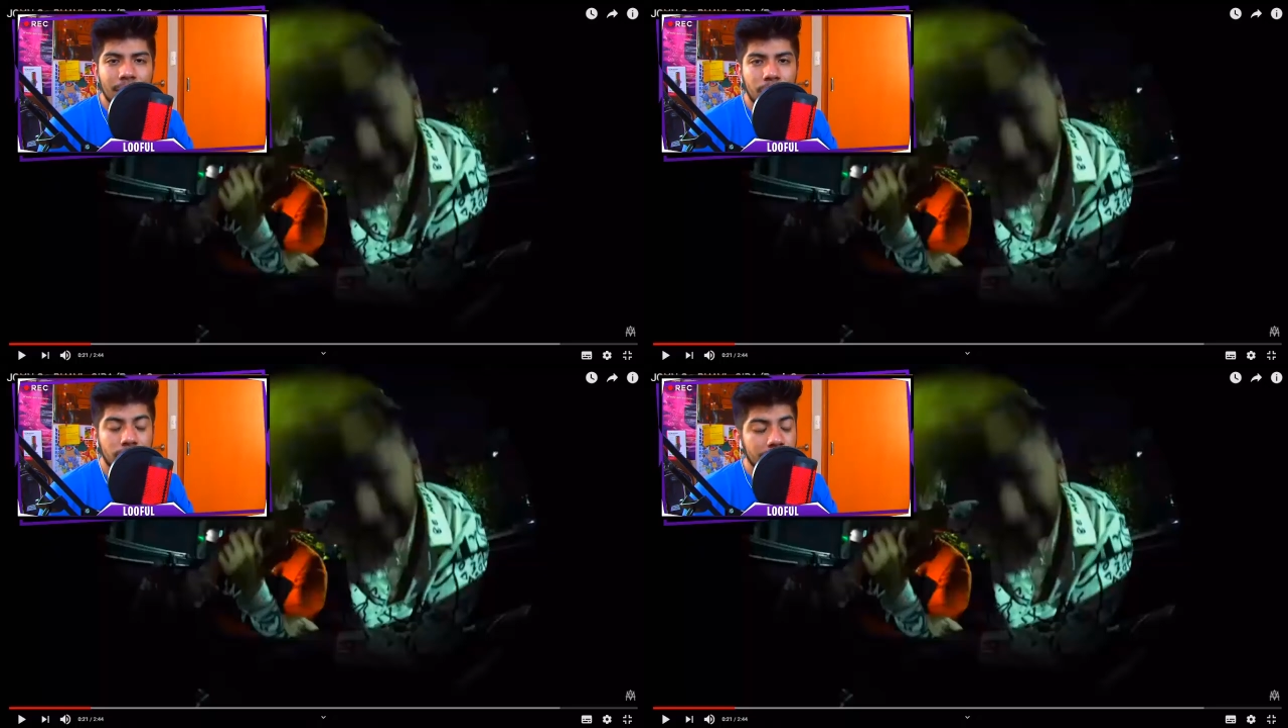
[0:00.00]

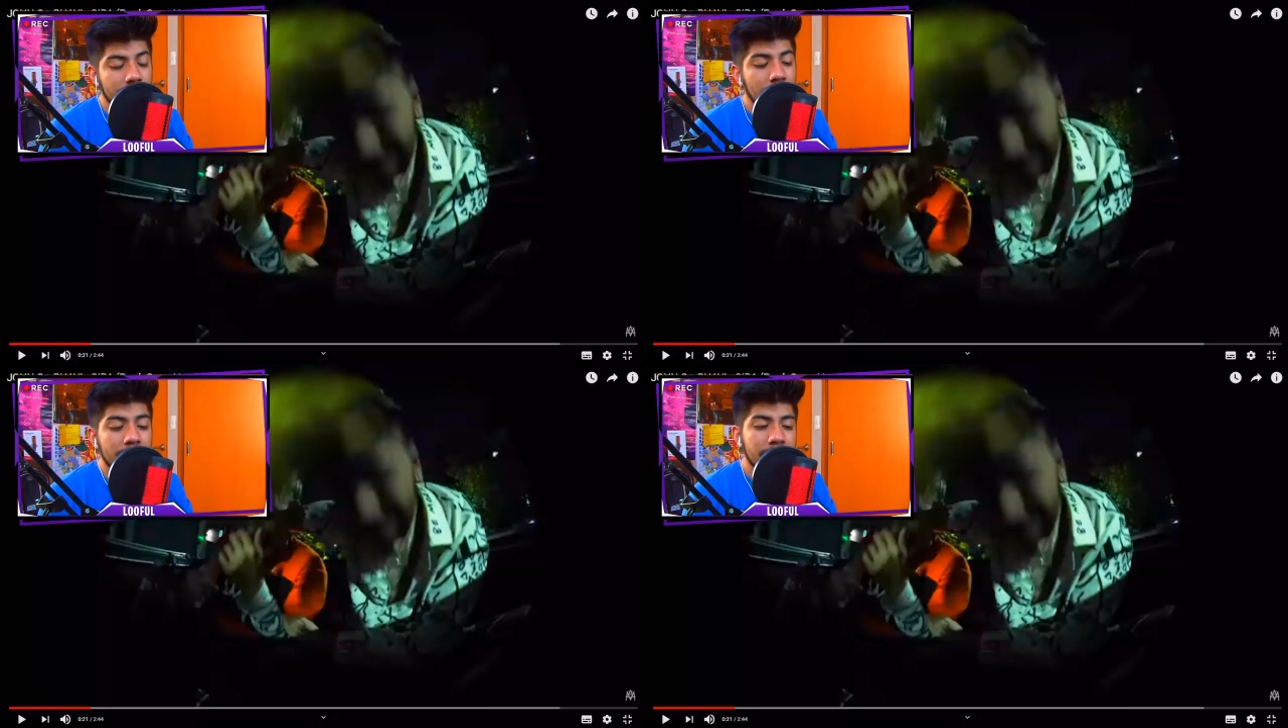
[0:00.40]
Muchos me
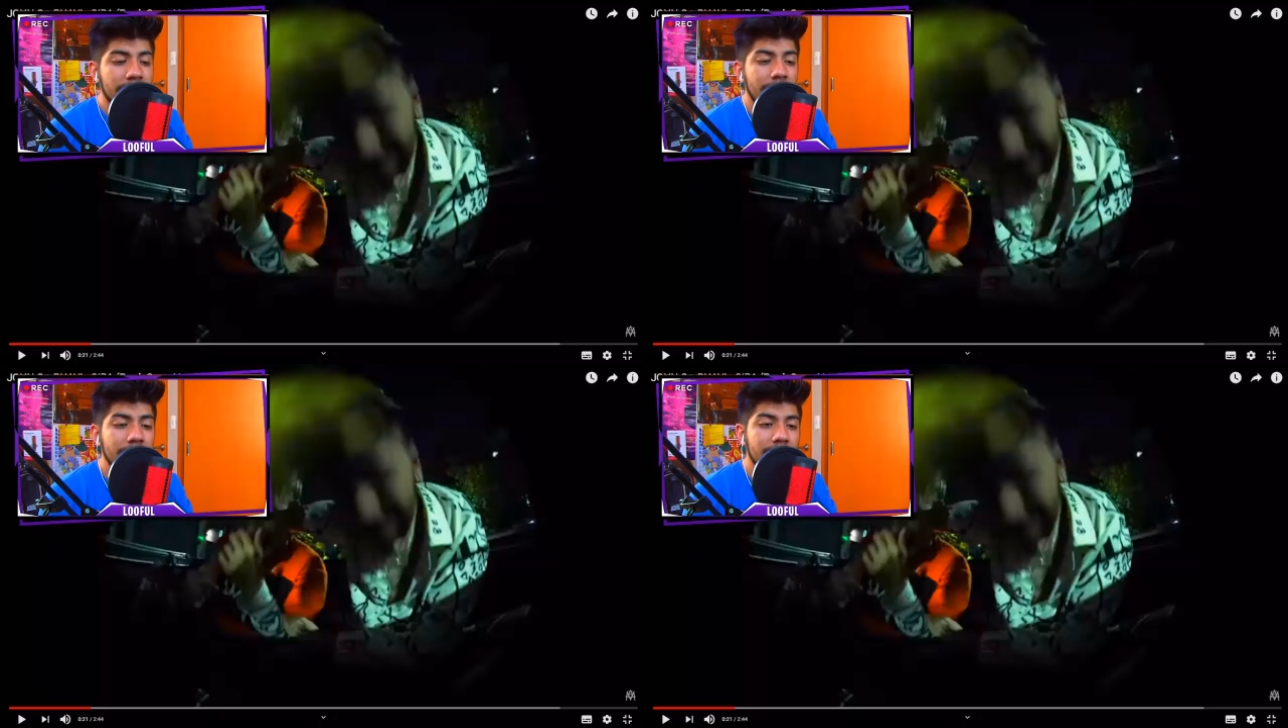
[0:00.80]
dijeron, es
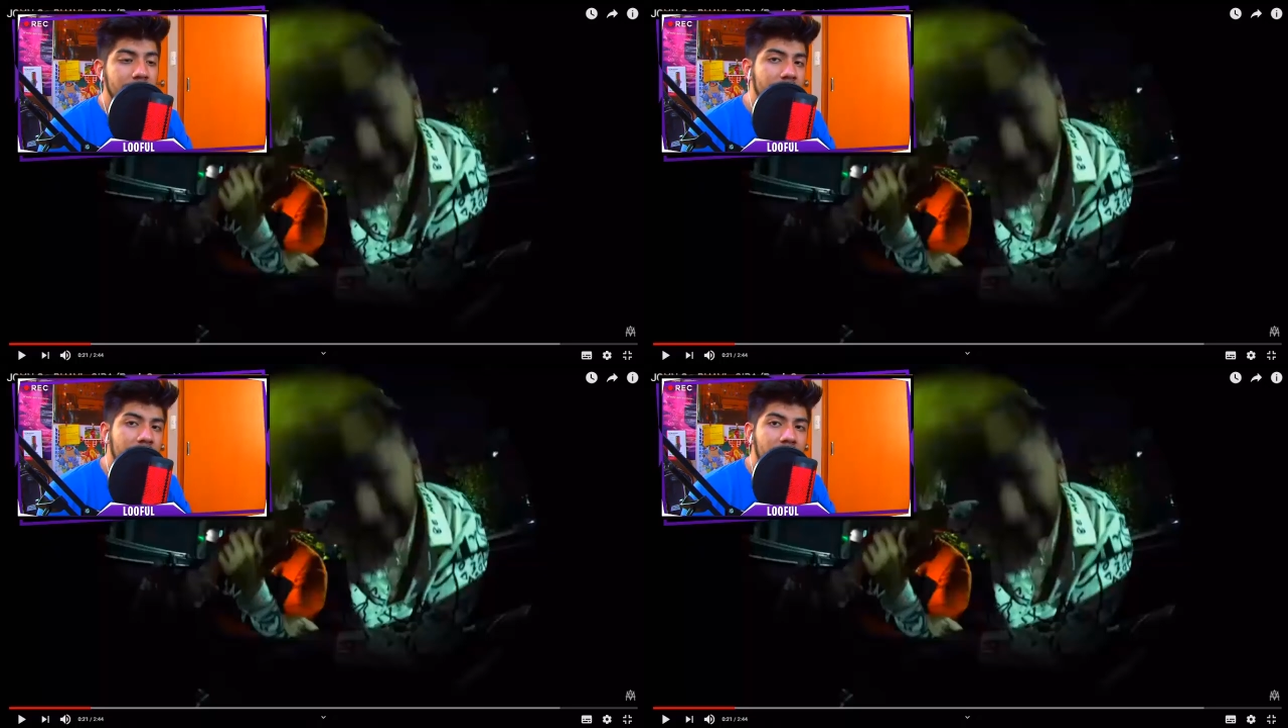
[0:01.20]
que él ya
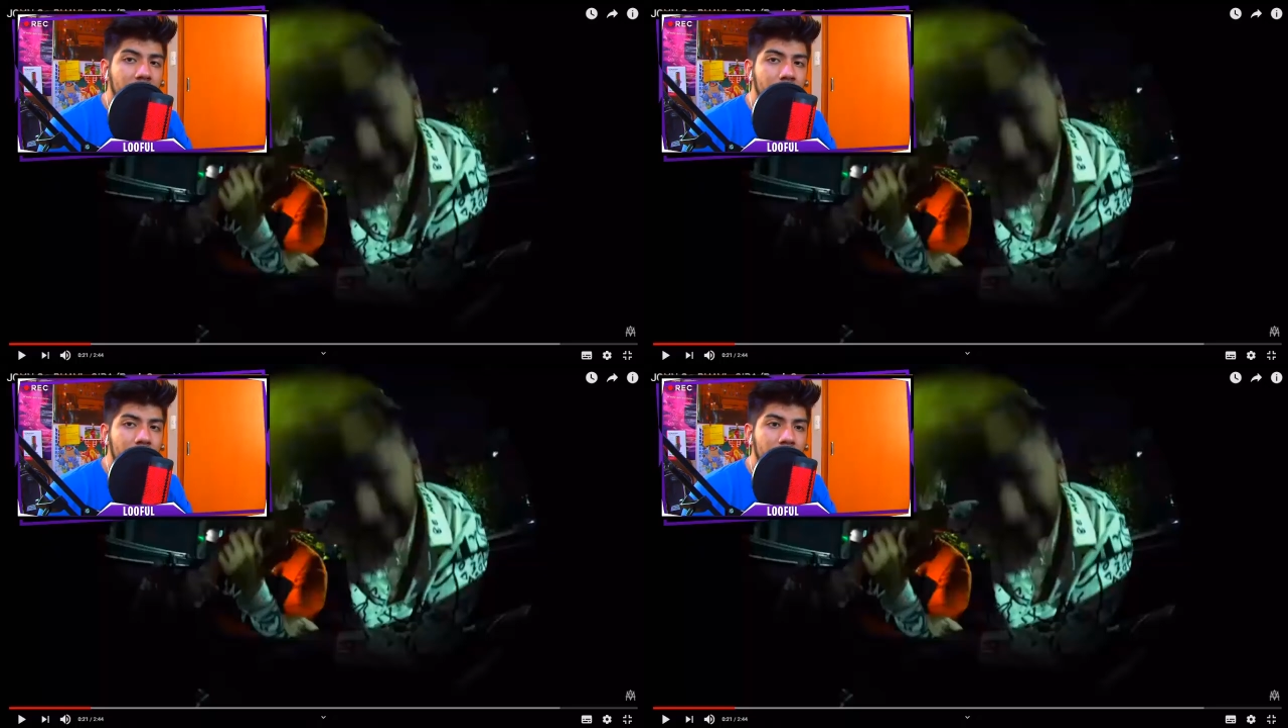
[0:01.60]
tiene
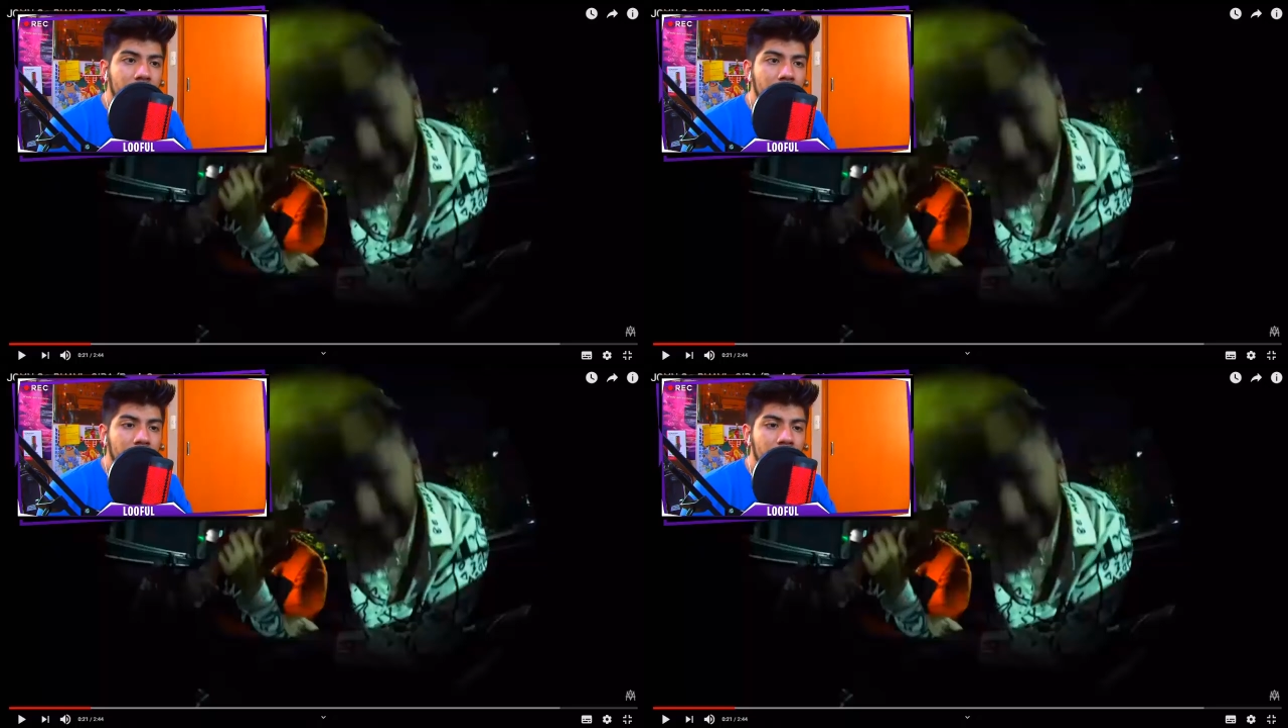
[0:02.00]
carrera
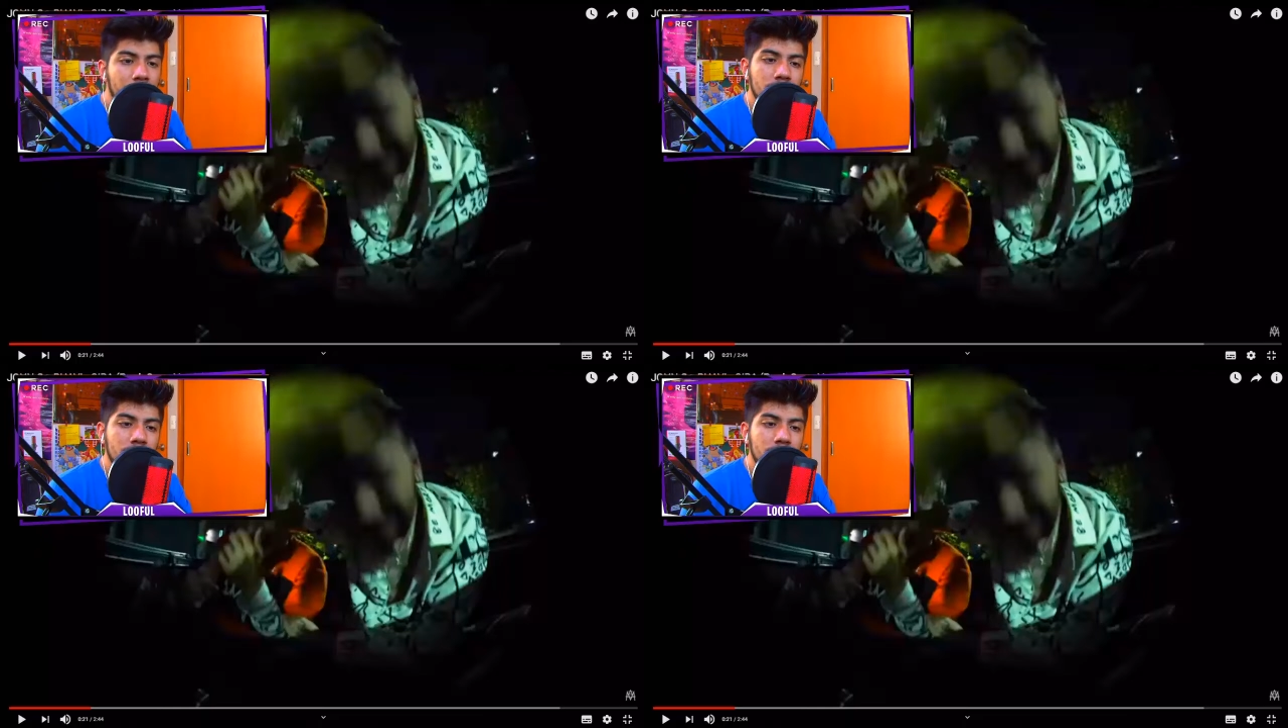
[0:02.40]
eh,